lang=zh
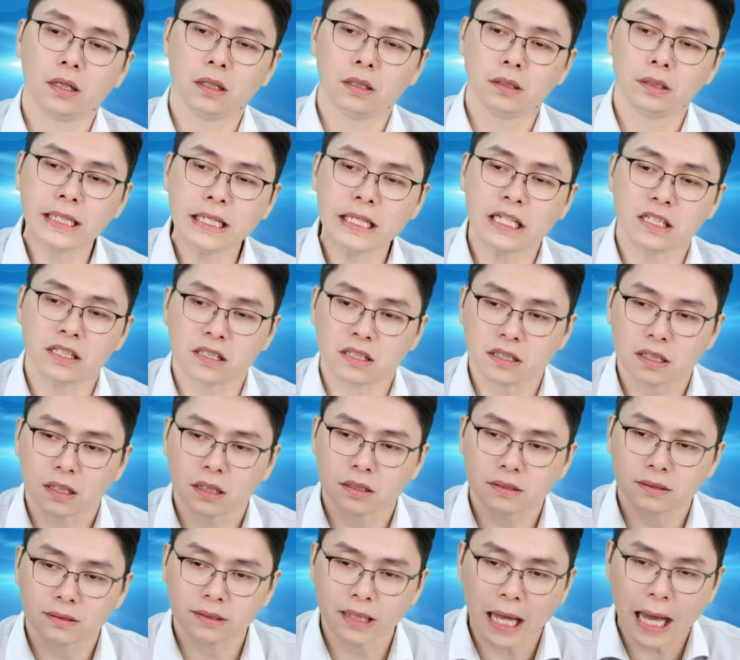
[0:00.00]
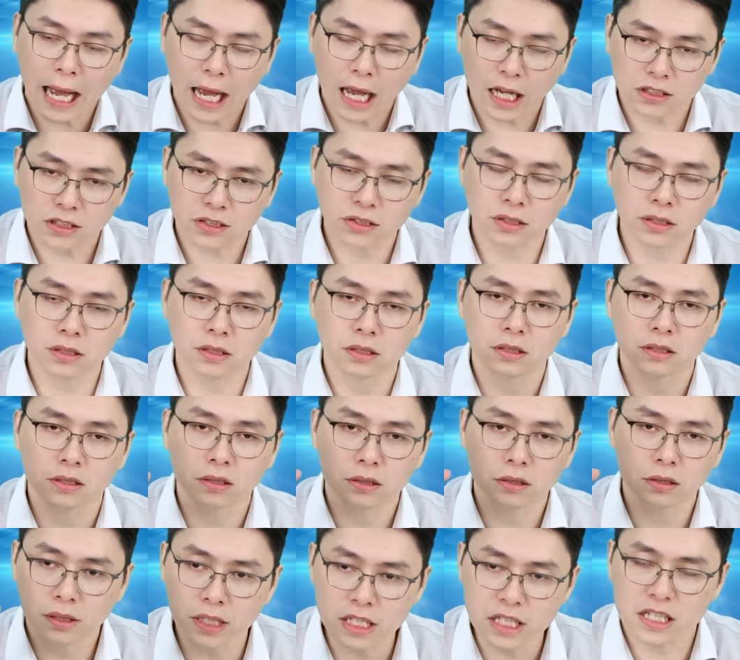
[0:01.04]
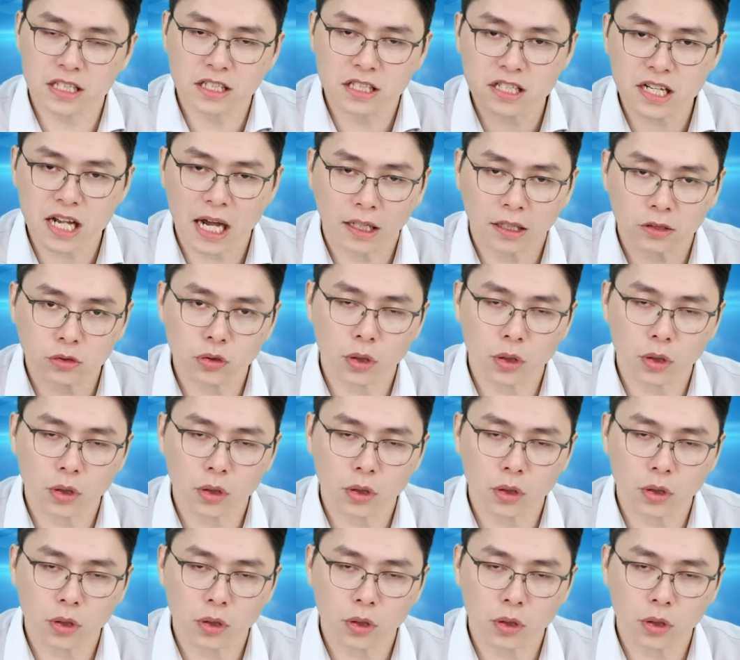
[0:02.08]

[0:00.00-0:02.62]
逆着大势逆向